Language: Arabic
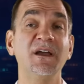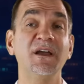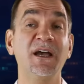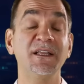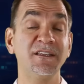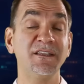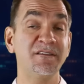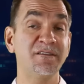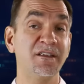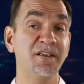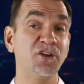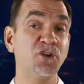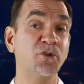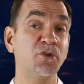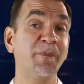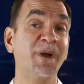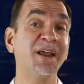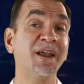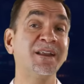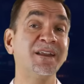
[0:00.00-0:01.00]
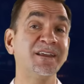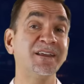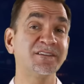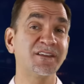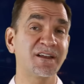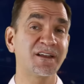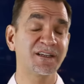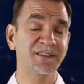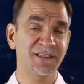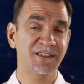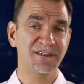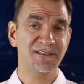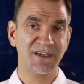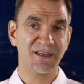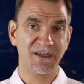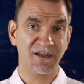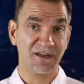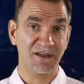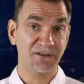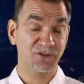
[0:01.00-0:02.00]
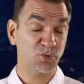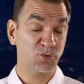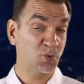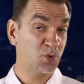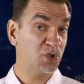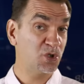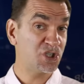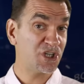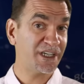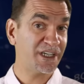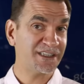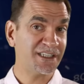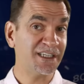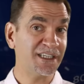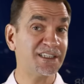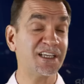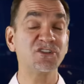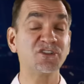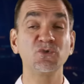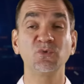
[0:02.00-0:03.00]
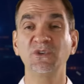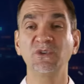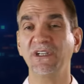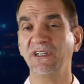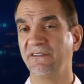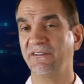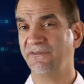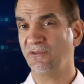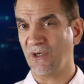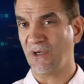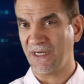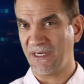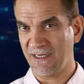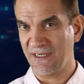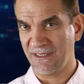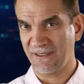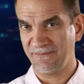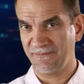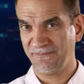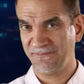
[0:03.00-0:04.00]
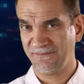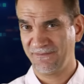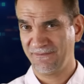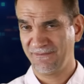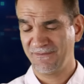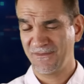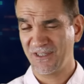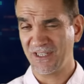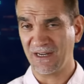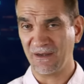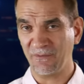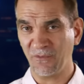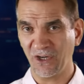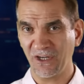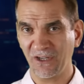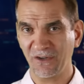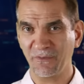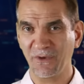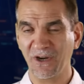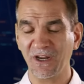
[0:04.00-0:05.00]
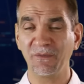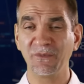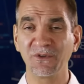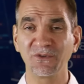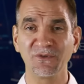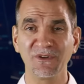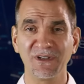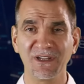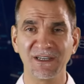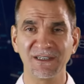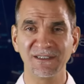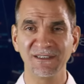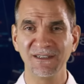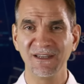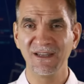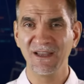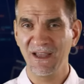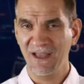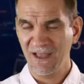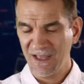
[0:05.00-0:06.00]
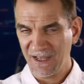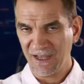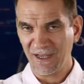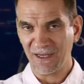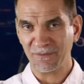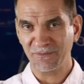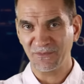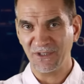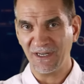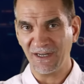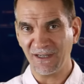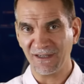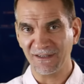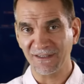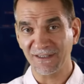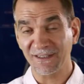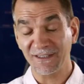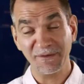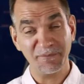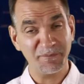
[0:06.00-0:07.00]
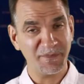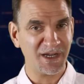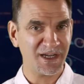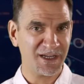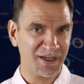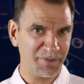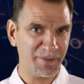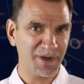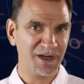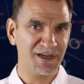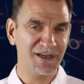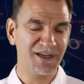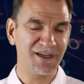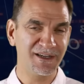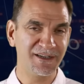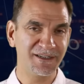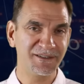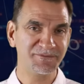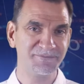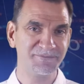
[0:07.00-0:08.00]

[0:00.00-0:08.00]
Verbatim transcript: حديثنا اليوم عن إطارات السيارات وكل شيء تحتاجوه تعرفوه عنها السلام عليكم ورحمة الله عبد الحق مع أخبار الآن